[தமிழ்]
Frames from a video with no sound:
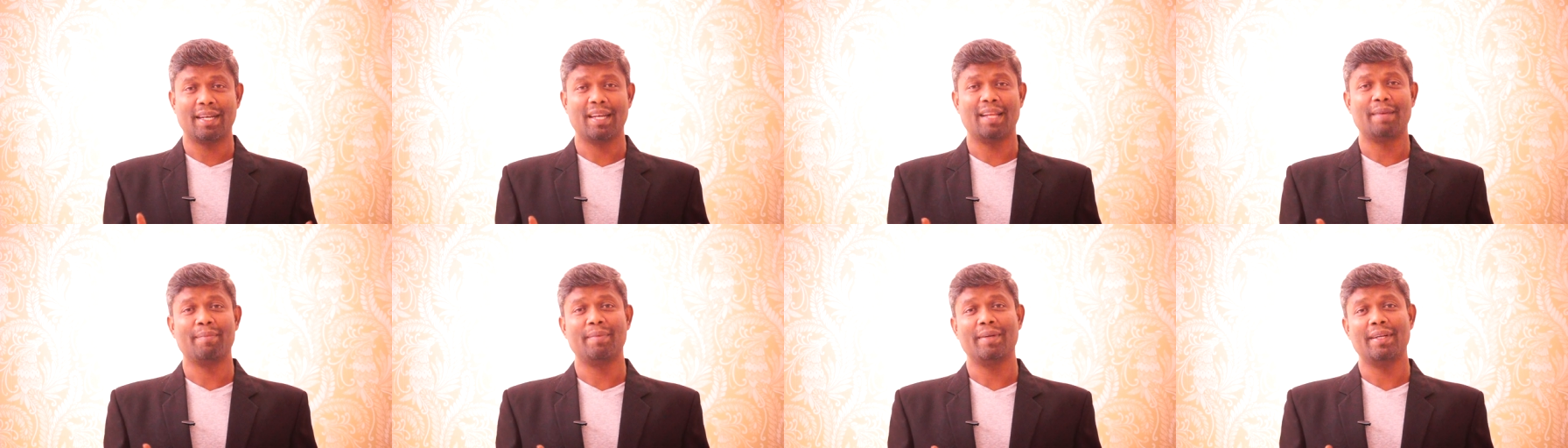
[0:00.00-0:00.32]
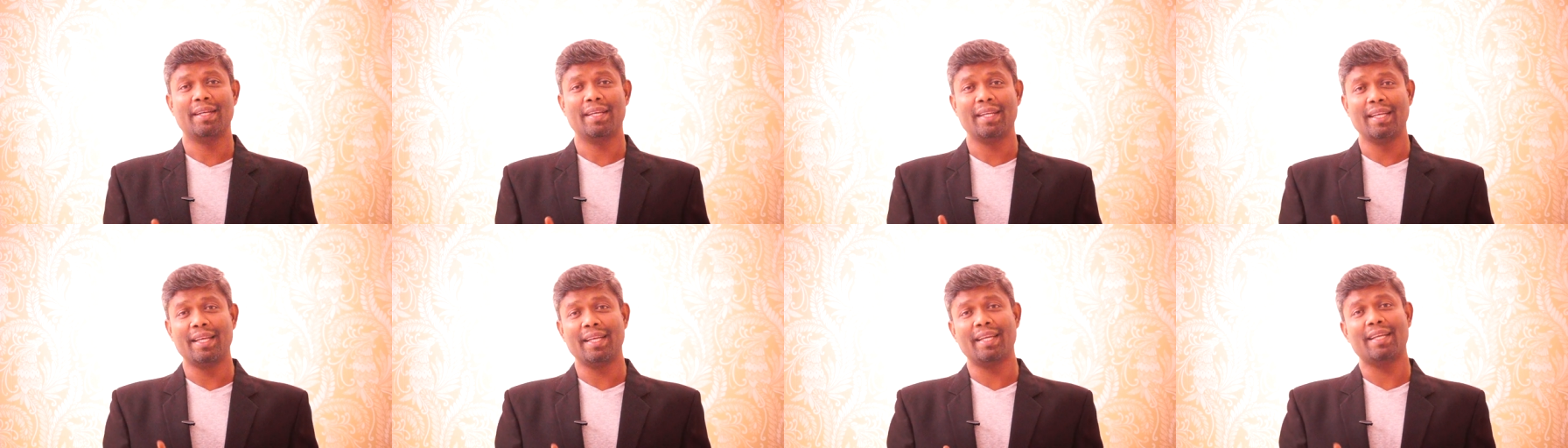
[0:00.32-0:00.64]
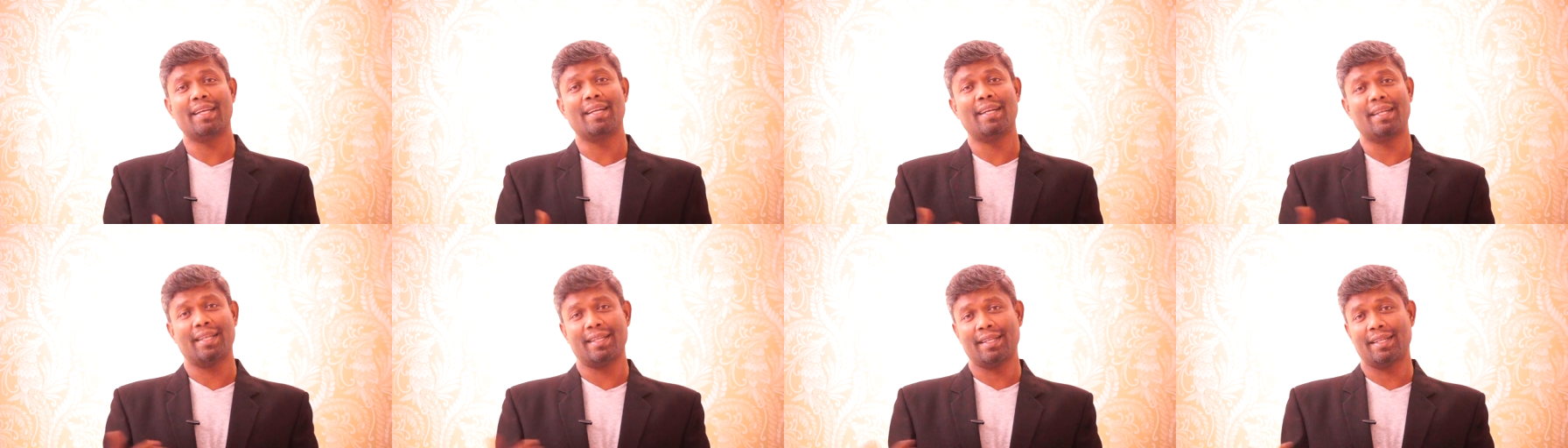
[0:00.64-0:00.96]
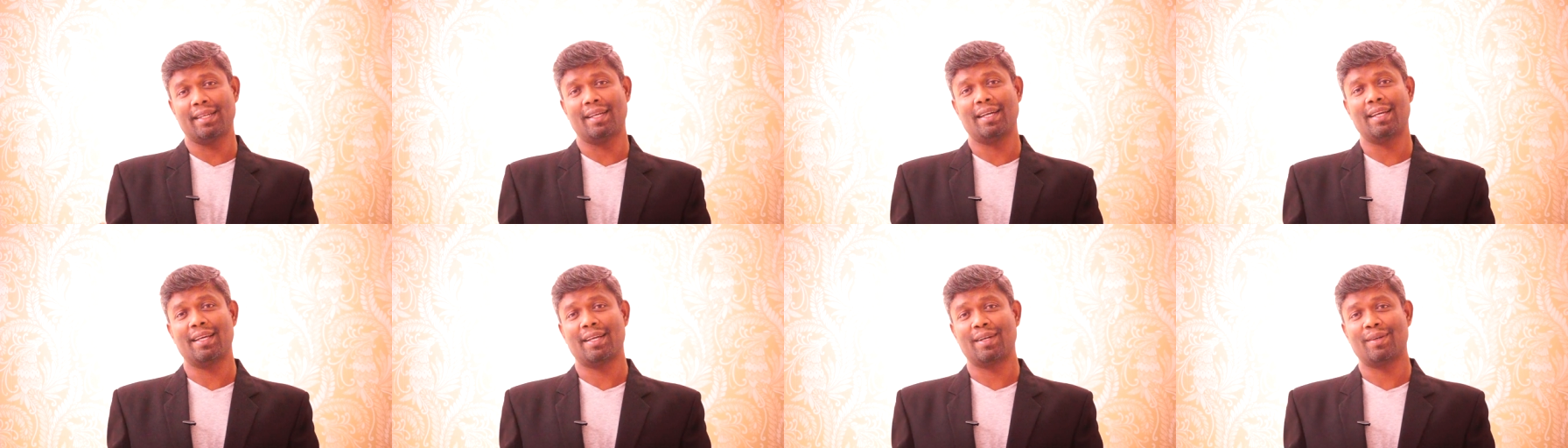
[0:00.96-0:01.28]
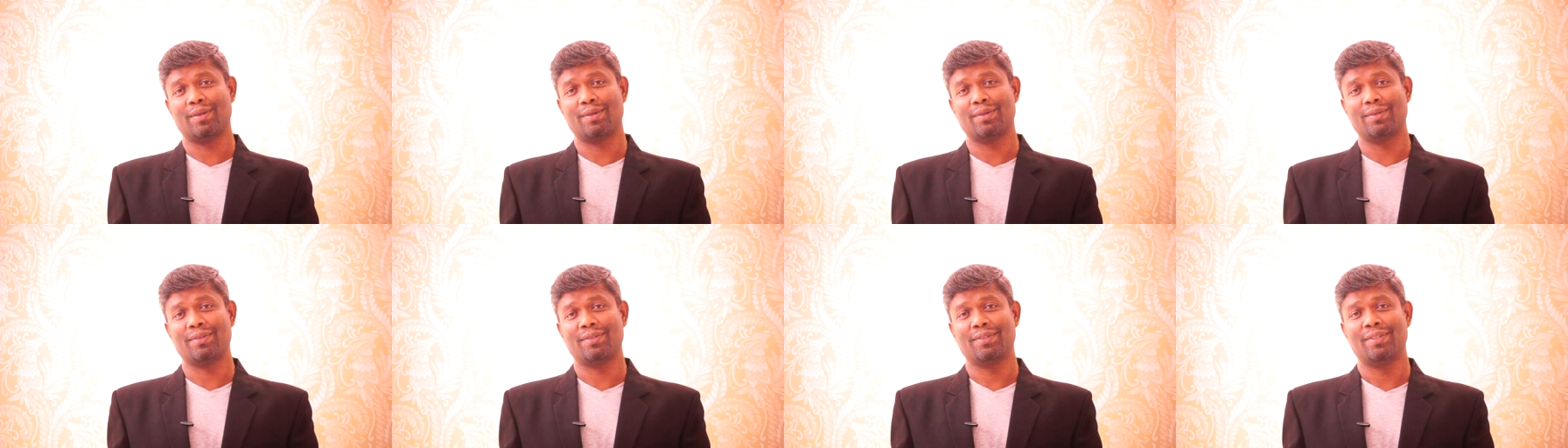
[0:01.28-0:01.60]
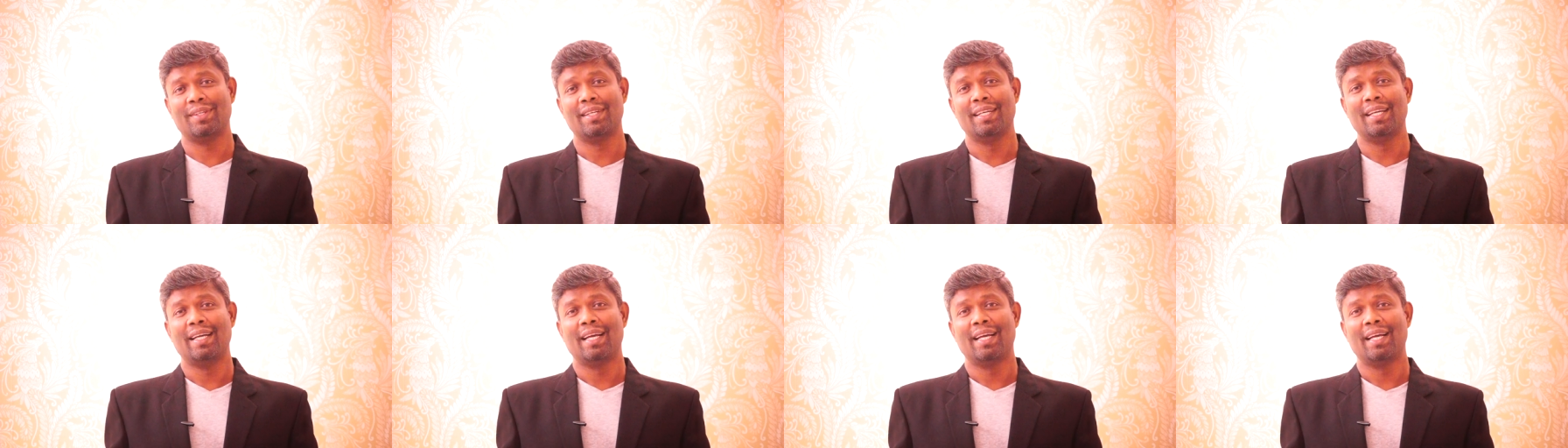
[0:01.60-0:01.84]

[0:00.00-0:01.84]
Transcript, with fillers: எல்லாமே நீங்கள் நாளைக்கு நல்லா இருக்கணும்